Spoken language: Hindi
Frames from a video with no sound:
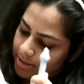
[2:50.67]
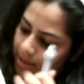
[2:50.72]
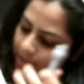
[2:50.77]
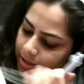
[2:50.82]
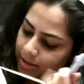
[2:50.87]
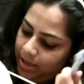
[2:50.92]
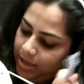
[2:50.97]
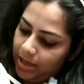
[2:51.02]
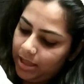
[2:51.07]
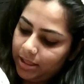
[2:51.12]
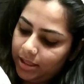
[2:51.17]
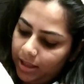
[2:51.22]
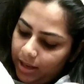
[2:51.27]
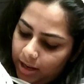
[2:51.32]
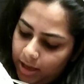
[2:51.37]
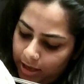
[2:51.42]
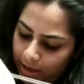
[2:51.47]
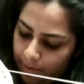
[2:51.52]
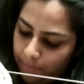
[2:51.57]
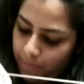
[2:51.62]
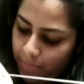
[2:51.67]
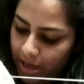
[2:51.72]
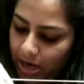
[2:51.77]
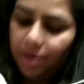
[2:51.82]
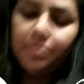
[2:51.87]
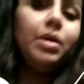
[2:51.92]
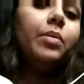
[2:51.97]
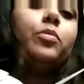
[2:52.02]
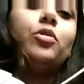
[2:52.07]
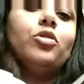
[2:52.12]
साथ खेलते रहेंगे
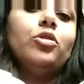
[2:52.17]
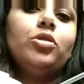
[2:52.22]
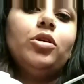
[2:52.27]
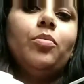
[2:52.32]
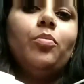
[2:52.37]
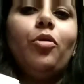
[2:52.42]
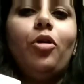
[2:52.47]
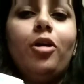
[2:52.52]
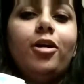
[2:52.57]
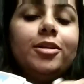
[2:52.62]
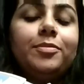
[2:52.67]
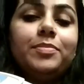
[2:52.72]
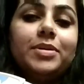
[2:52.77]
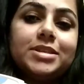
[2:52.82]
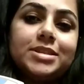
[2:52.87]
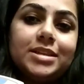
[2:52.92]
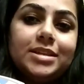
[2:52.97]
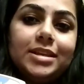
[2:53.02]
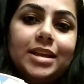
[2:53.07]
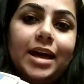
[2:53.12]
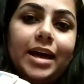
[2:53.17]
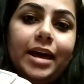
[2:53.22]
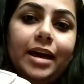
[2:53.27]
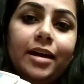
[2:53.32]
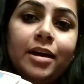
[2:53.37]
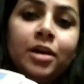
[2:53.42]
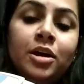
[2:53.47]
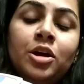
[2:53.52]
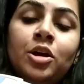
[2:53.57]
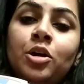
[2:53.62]
मेरे बेबी को तो ये बहुत पसंद आया
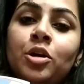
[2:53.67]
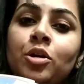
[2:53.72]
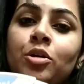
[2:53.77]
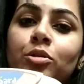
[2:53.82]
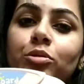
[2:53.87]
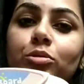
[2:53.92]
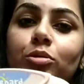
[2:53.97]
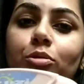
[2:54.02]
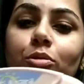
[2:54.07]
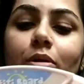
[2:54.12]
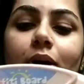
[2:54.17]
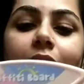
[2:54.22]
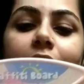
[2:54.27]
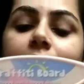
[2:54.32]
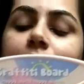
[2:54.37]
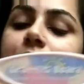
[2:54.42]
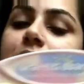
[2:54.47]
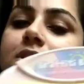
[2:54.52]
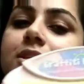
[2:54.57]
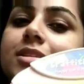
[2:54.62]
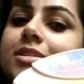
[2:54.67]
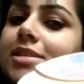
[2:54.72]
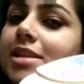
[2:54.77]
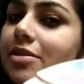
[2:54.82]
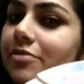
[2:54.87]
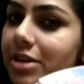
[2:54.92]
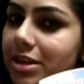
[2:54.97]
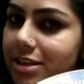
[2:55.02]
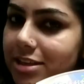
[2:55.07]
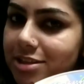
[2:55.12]
है तो आई एम जस्ट
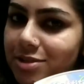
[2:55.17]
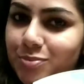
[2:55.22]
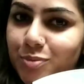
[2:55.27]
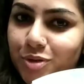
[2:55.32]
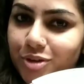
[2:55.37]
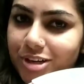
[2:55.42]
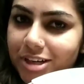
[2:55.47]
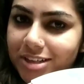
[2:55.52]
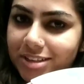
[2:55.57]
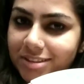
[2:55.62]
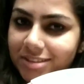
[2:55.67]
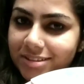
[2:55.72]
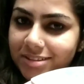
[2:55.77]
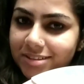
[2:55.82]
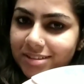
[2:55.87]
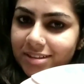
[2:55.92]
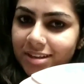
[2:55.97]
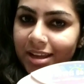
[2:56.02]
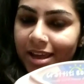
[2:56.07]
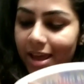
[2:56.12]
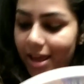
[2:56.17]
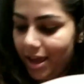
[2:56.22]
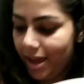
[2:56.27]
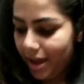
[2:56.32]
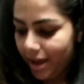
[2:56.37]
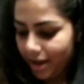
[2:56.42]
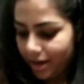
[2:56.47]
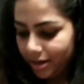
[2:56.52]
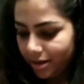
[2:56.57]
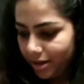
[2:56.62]
लविंग दिस प्रोडक्ट
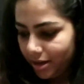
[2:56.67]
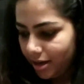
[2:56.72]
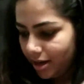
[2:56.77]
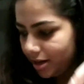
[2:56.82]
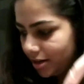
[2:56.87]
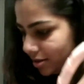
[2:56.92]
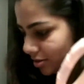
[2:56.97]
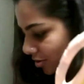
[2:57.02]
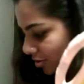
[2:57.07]
एंड इट